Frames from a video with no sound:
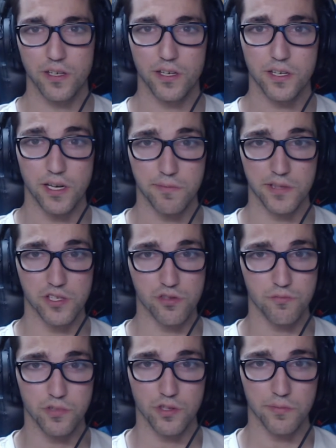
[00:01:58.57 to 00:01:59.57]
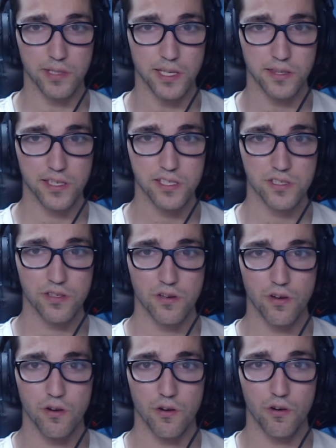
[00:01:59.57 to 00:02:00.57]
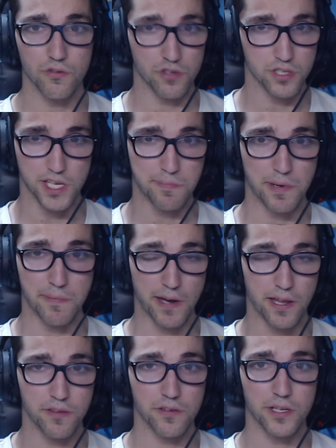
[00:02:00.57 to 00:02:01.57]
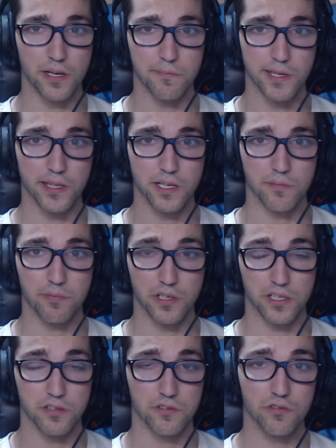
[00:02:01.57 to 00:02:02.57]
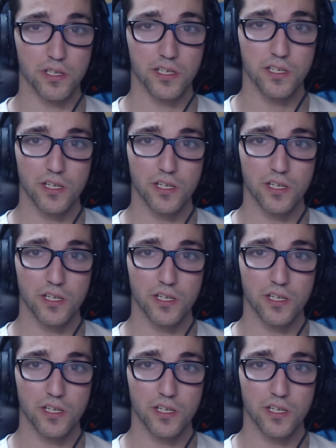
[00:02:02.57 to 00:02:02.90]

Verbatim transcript: realmente son muy dominantes o no estás preparado en el main deck, porque en Yuri